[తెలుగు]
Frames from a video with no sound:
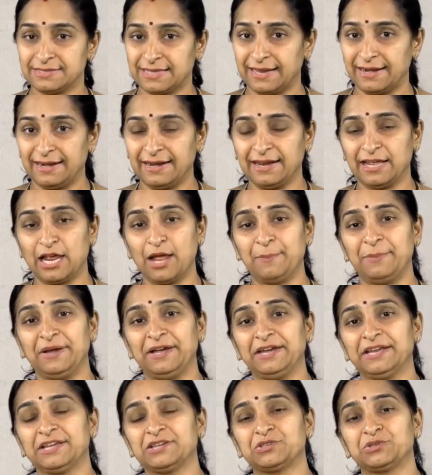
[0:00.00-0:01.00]
సన్నగా
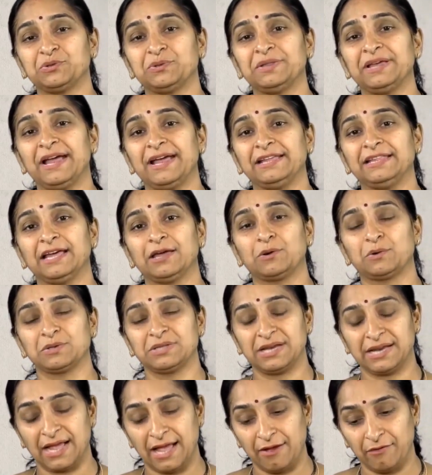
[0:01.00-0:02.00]
బీటికిస్తుంది ఐదారు
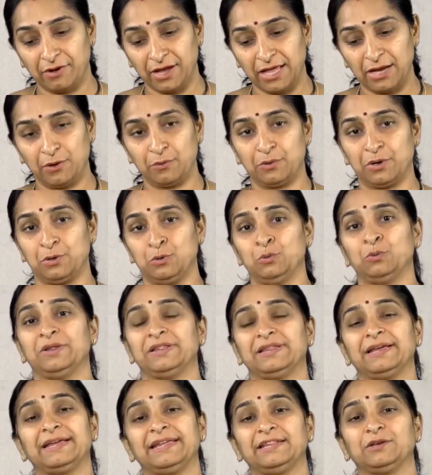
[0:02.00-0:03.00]
రోజులకు ఆవకాయలో ఉన్న
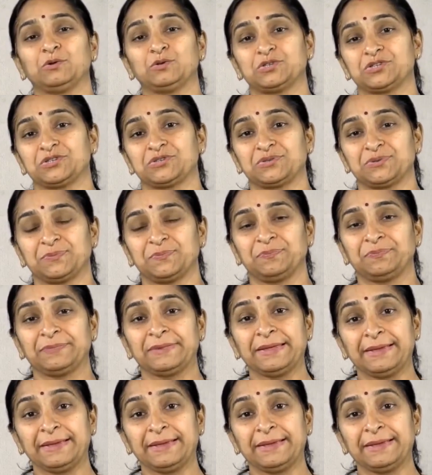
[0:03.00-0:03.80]
నూనె అంతా కిందకు వచ్చేస్తుంది